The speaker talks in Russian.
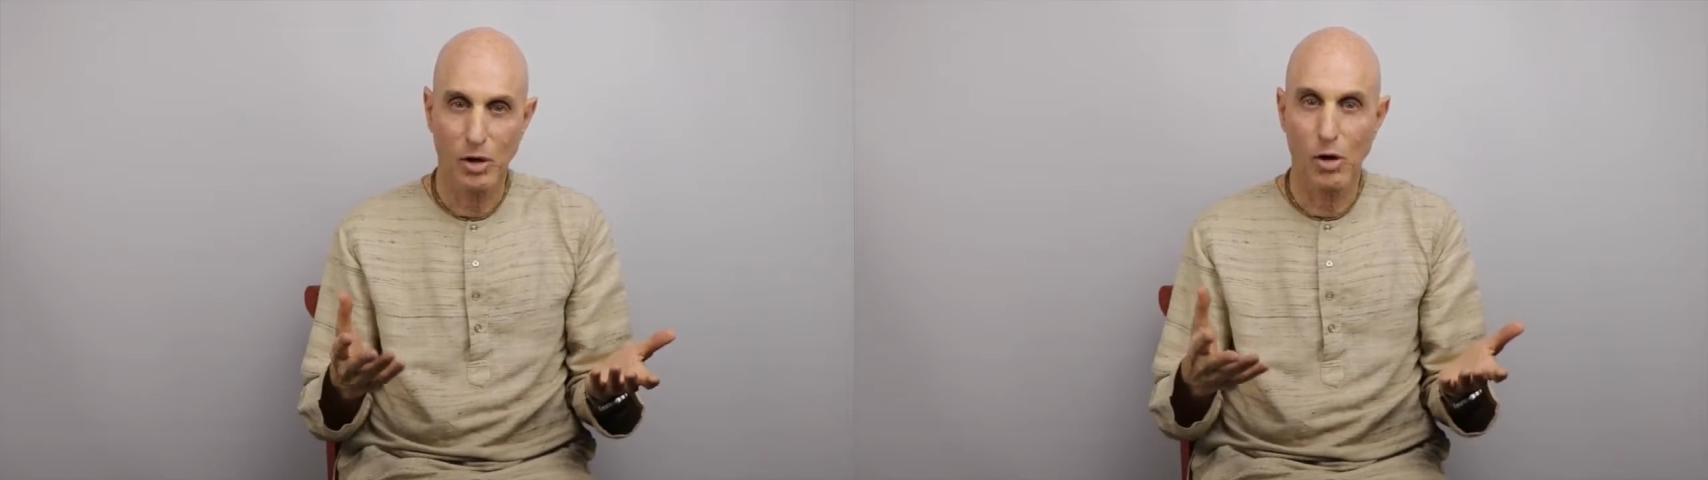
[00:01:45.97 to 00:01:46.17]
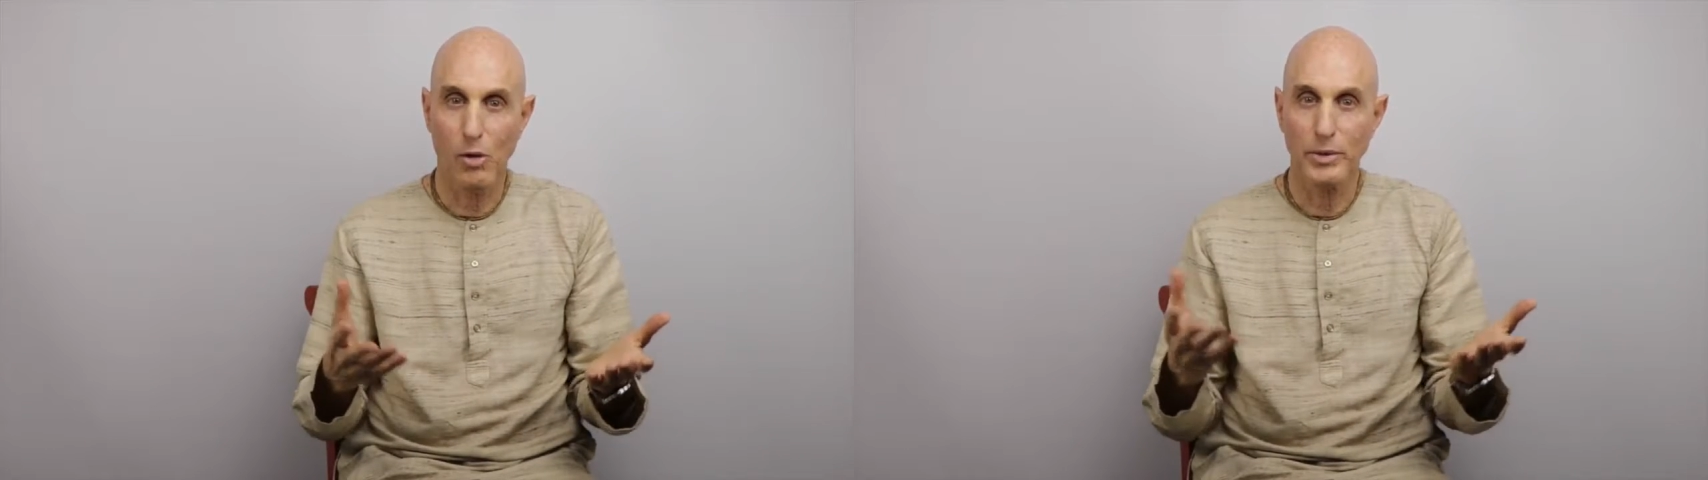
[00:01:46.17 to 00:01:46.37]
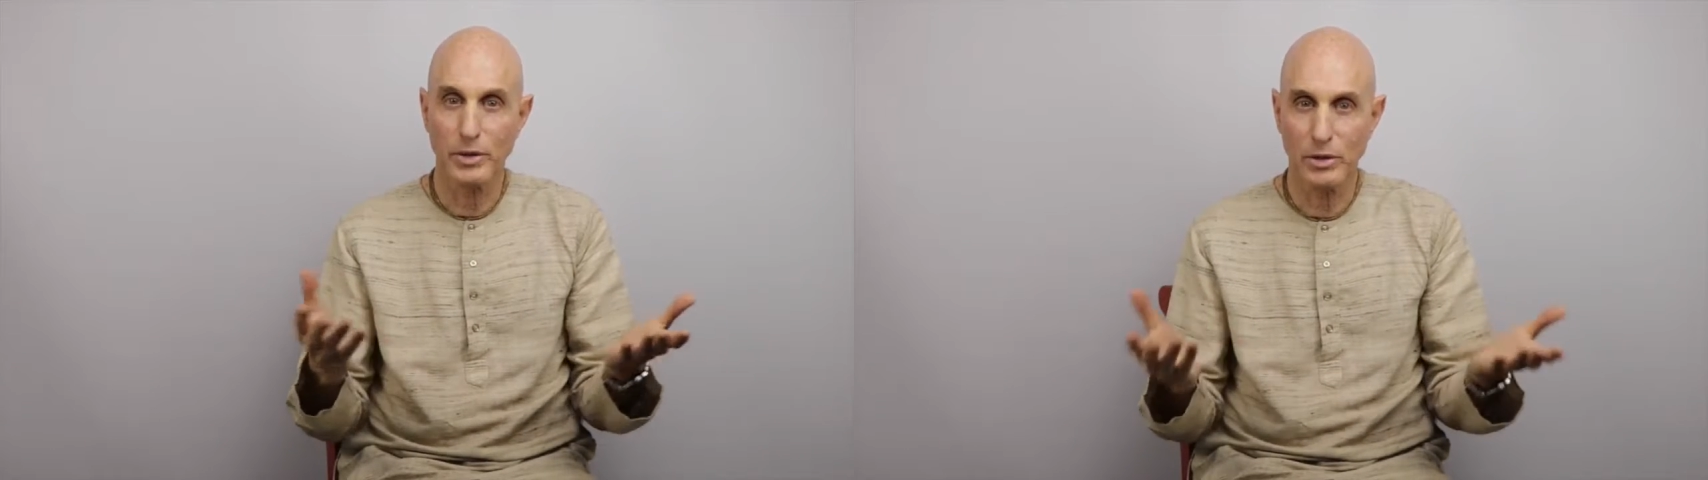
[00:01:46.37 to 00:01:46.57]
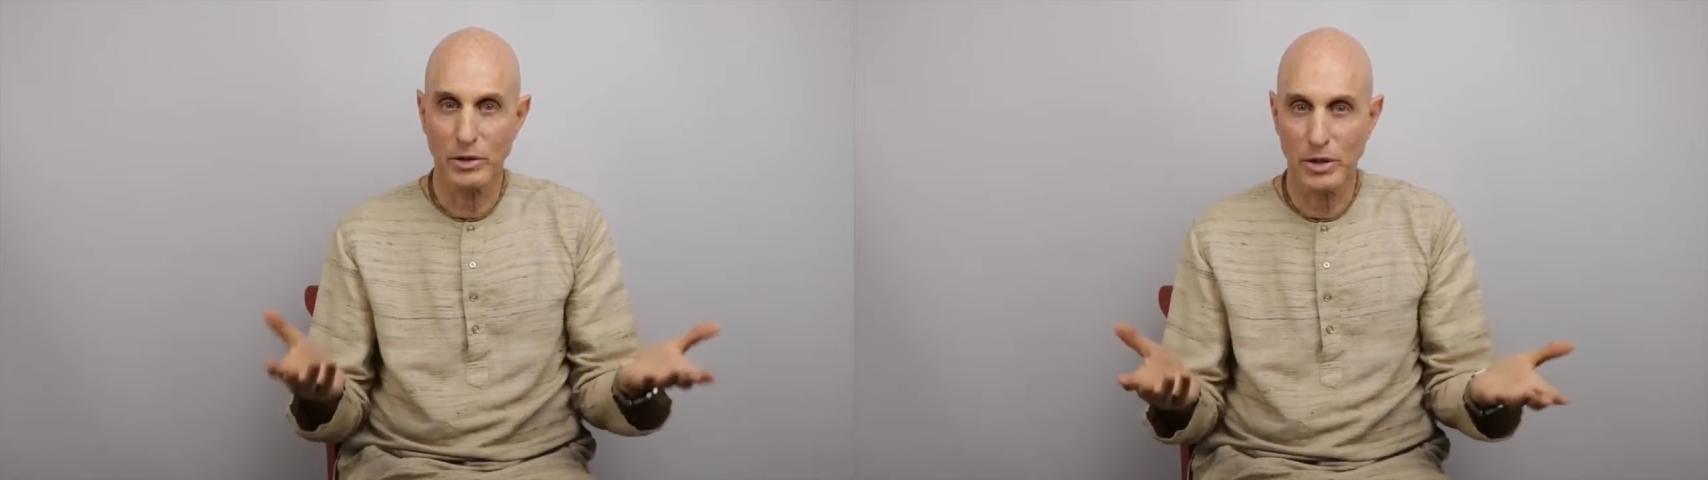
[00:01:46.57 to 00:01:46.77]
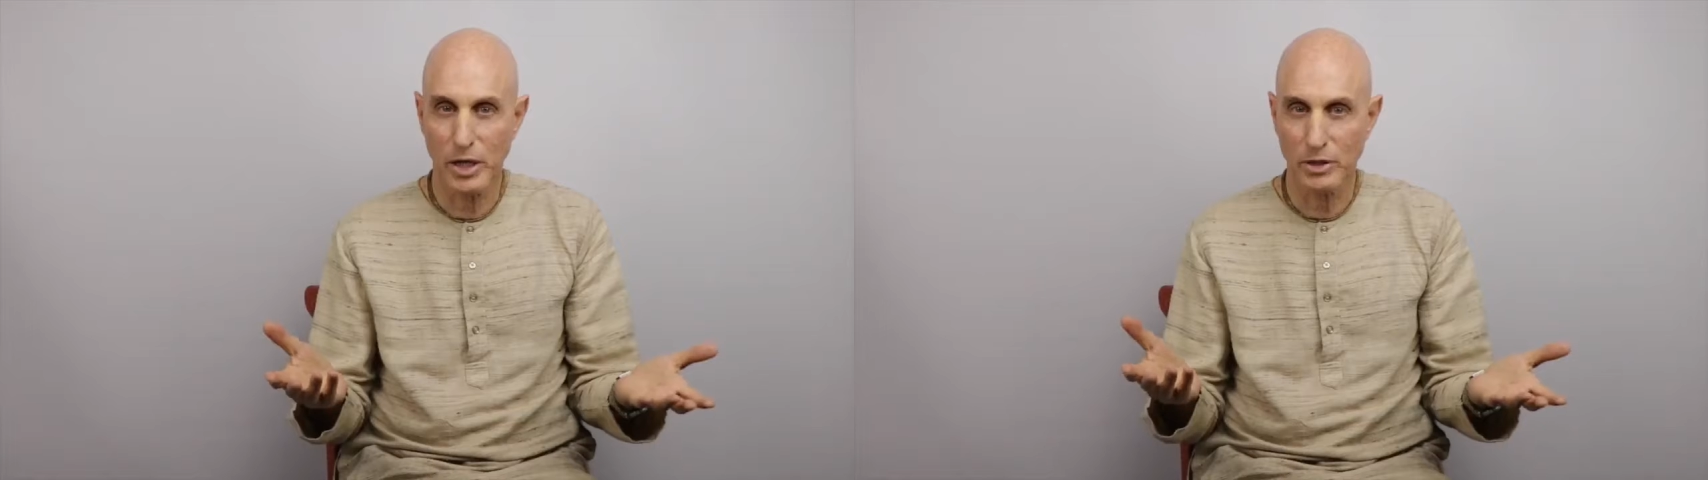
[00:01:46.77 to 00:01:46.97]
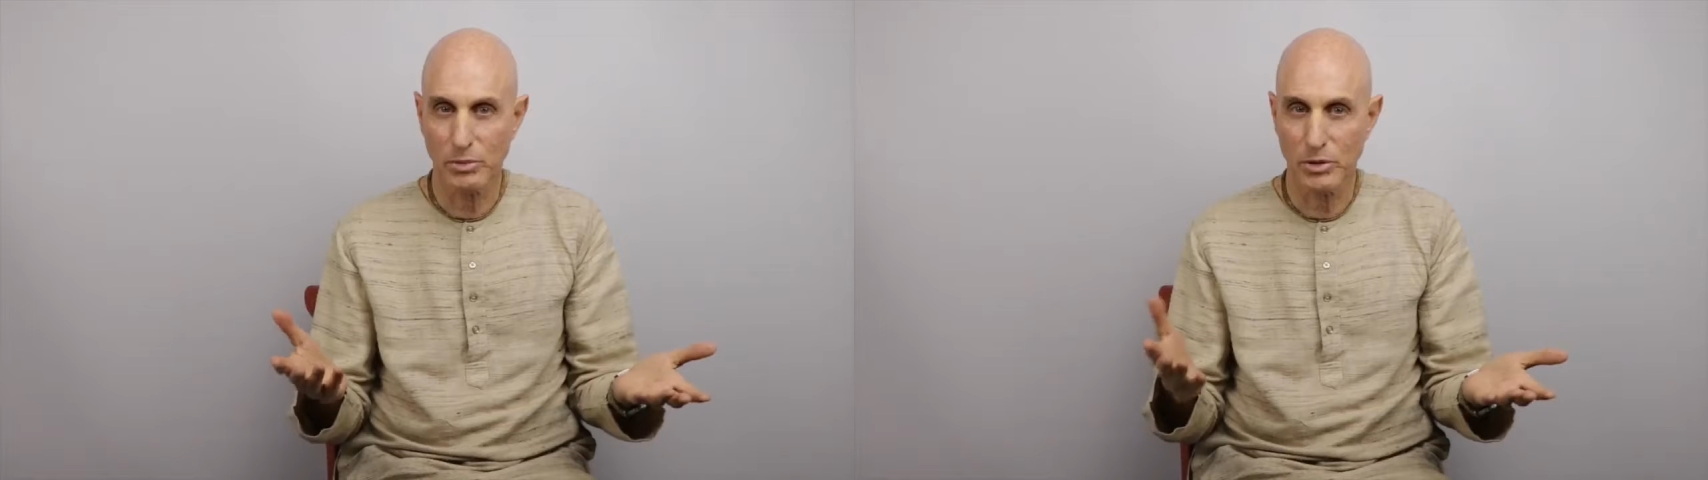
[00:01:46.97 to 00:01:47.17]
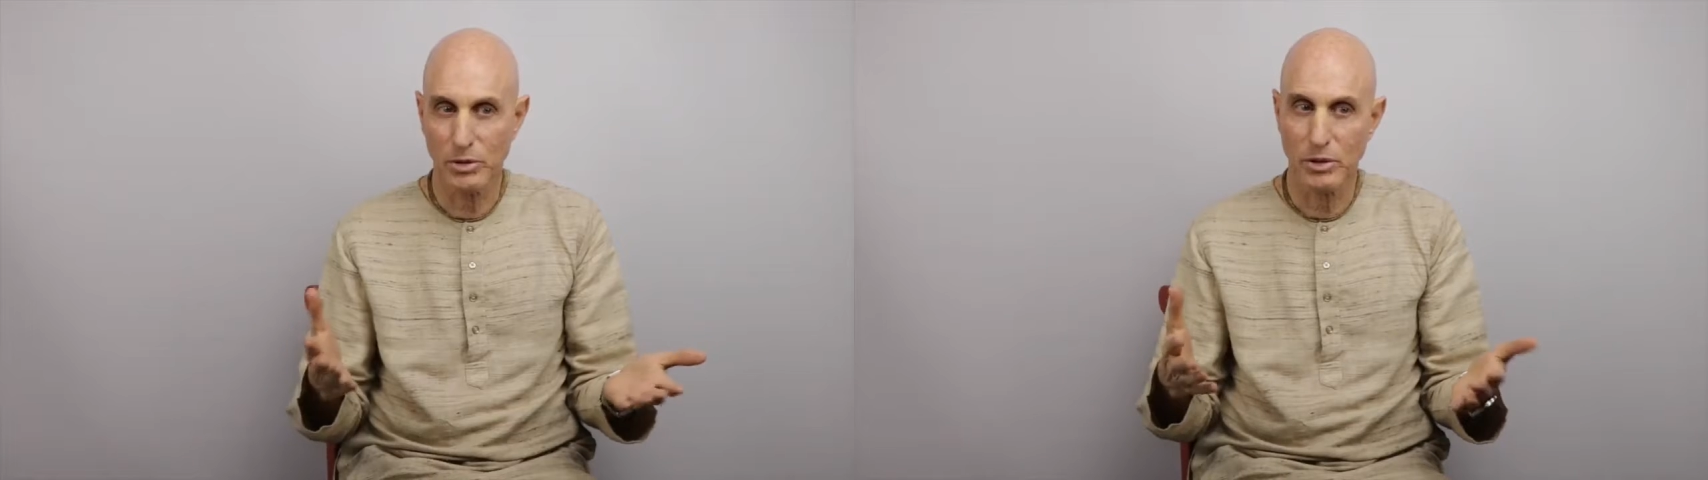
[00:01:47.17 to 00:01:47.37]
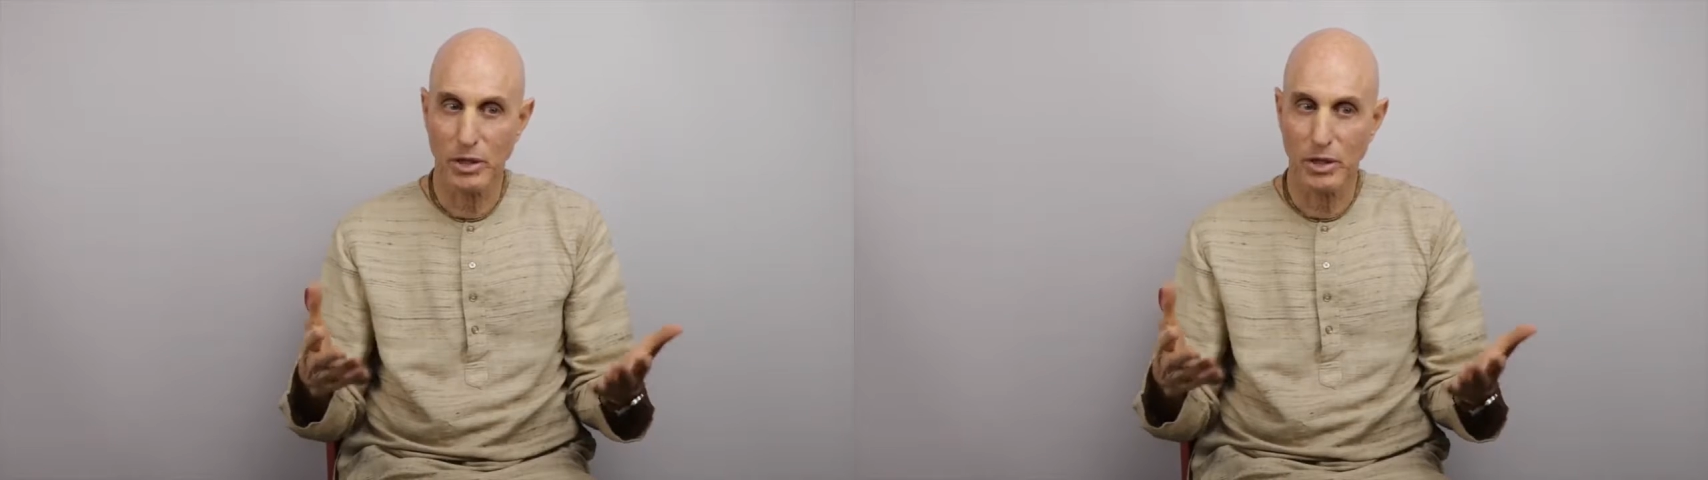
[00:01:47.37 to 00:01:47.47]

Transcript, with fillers: И выглядит это так,